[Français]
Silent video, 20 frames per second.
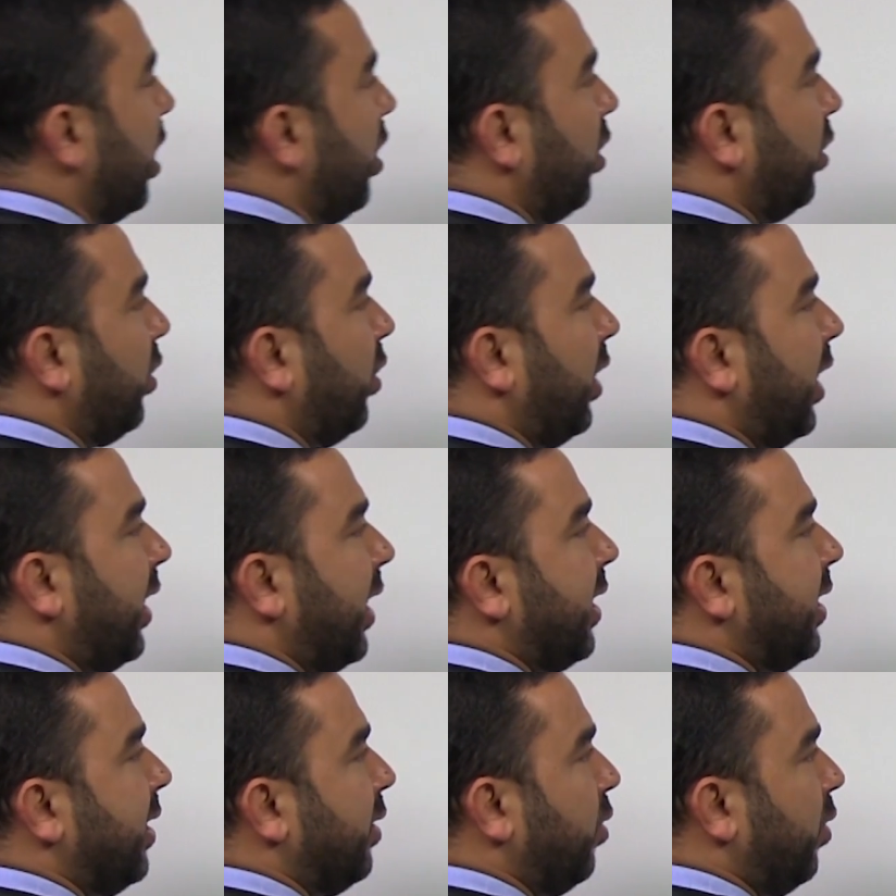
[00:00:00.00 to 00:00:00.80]
à l'heure dans
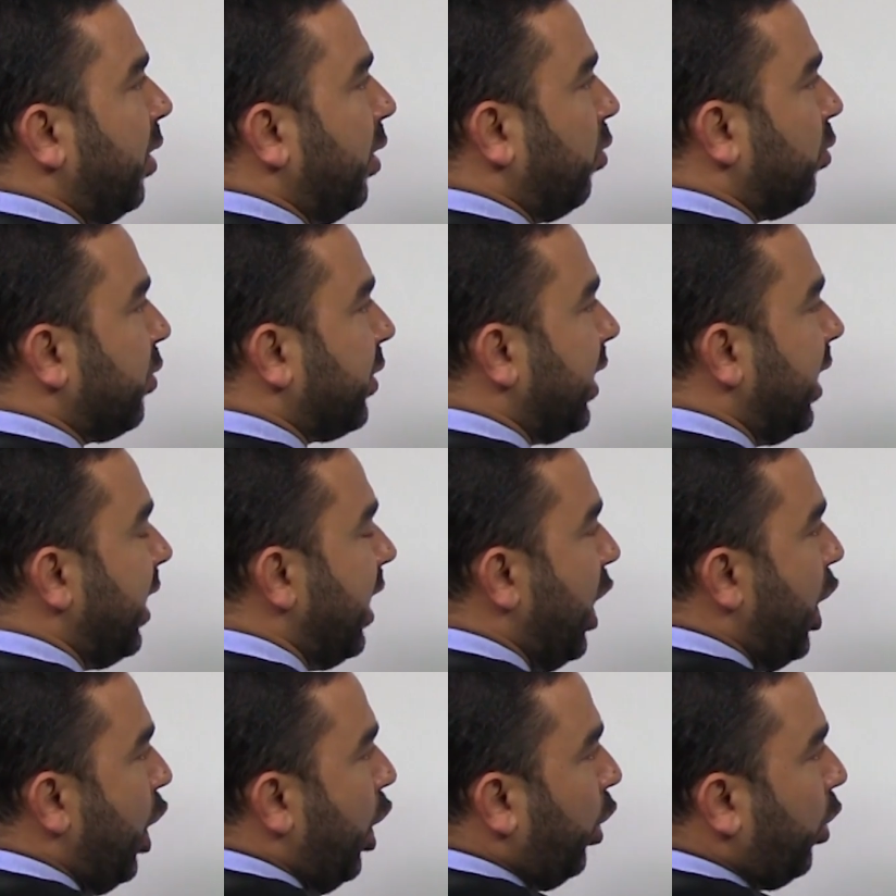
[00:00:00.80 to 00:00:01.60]
l'analyse de l'énoncé
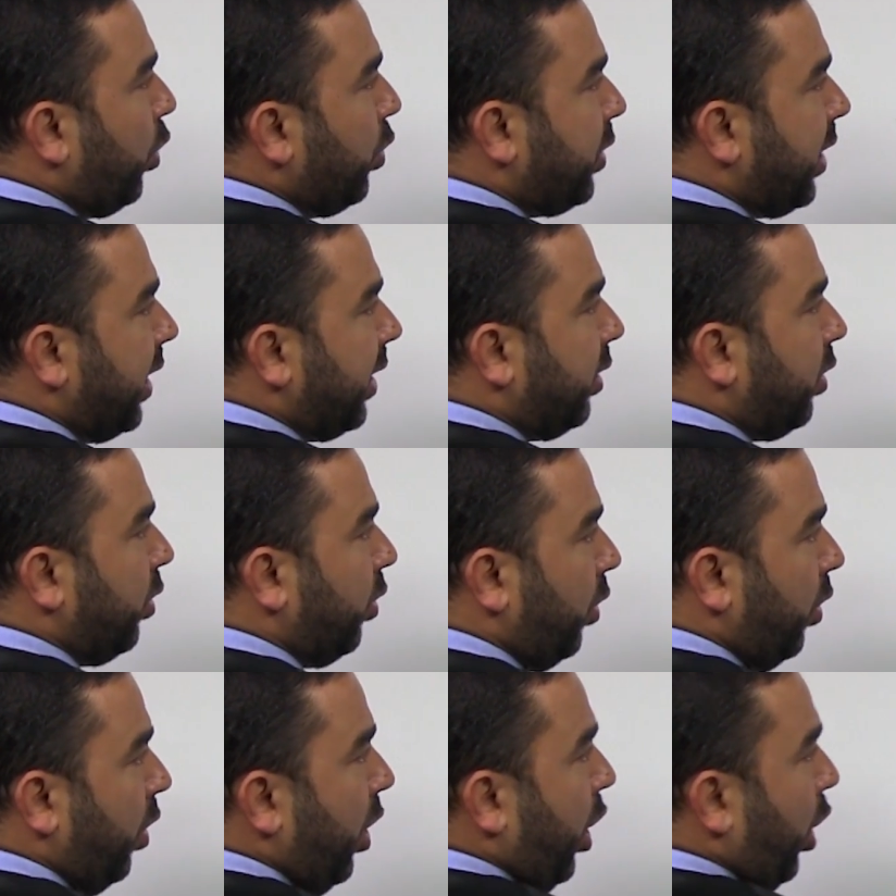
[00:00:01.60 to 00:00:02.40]
que cette
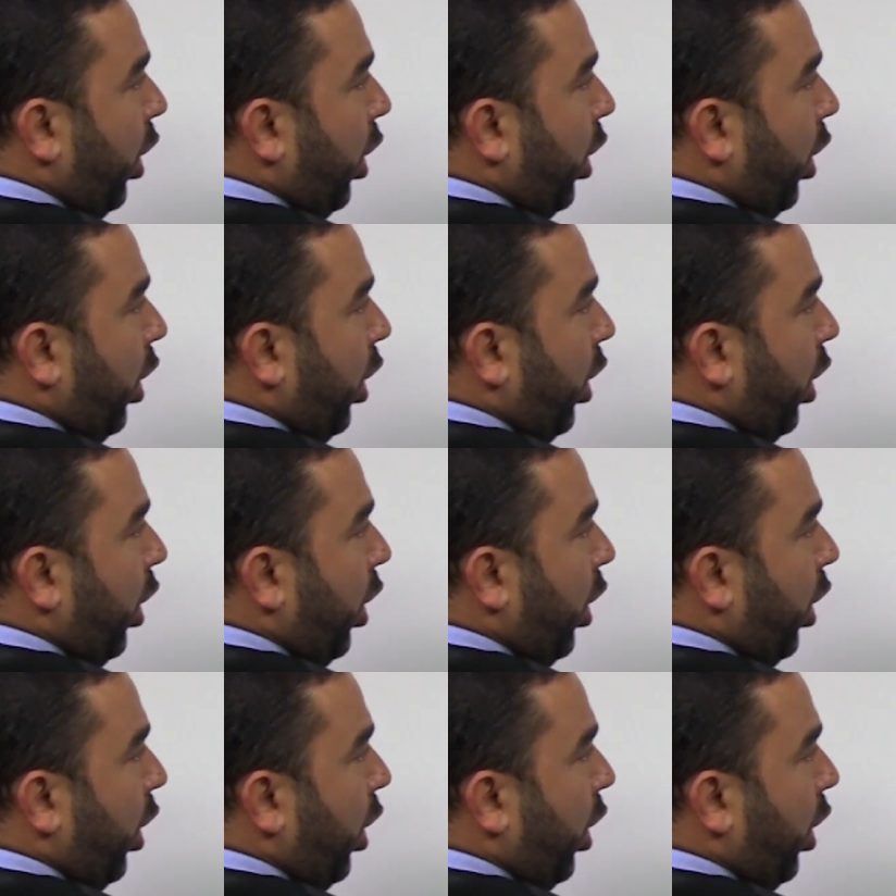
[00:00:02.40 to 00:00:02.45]
euh,